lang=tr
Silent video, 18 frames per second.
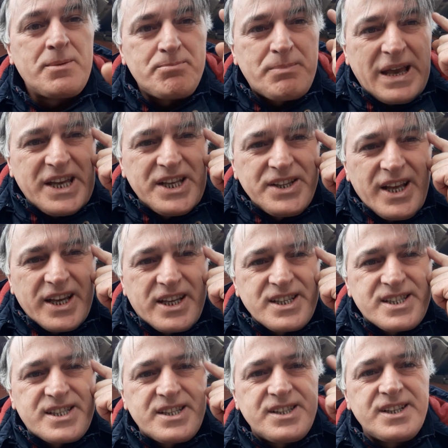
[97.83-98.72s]

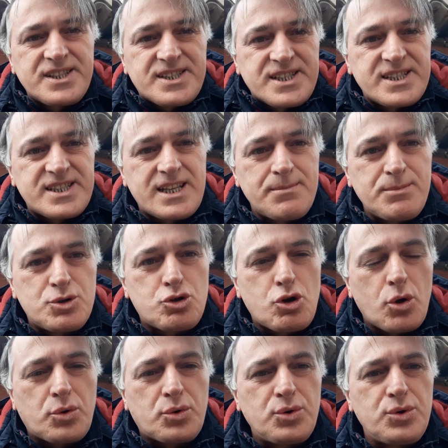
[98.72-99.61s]
Beyindeki sinir sistemi
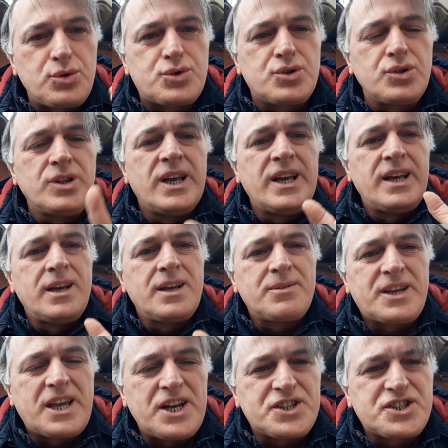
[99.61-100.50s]
çöktüğü için
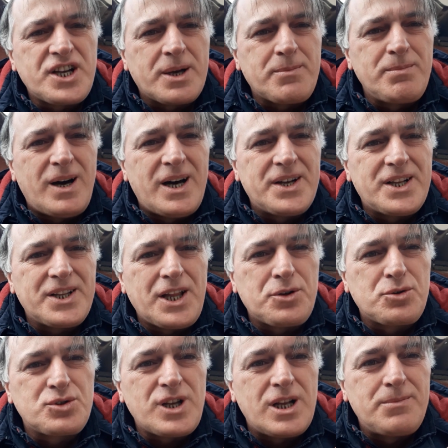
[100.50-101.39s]
gerçek
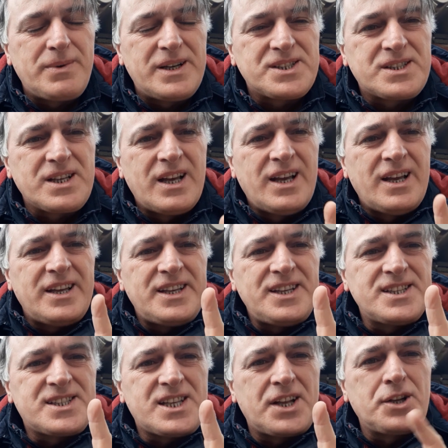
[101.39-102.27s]
manada düzelmez.
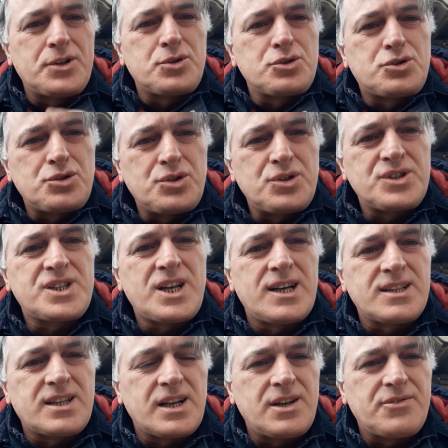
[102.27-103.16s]
İnsanı düşünün
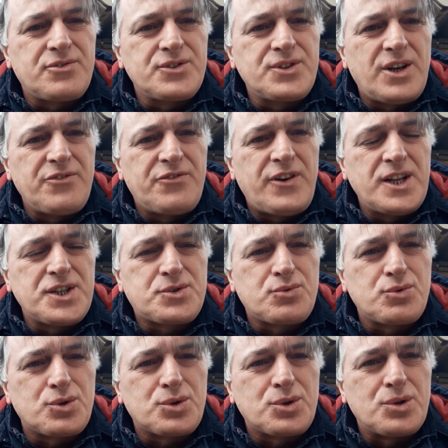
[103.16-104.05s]
sağ tarafından
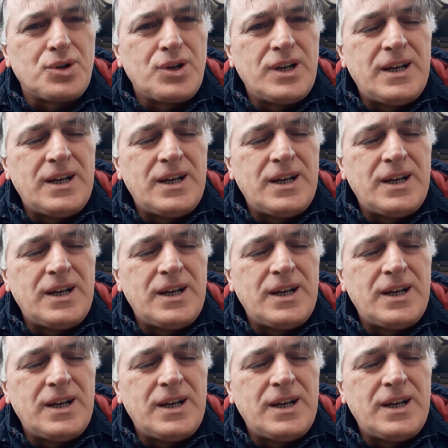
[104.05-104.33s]
felç vurdu.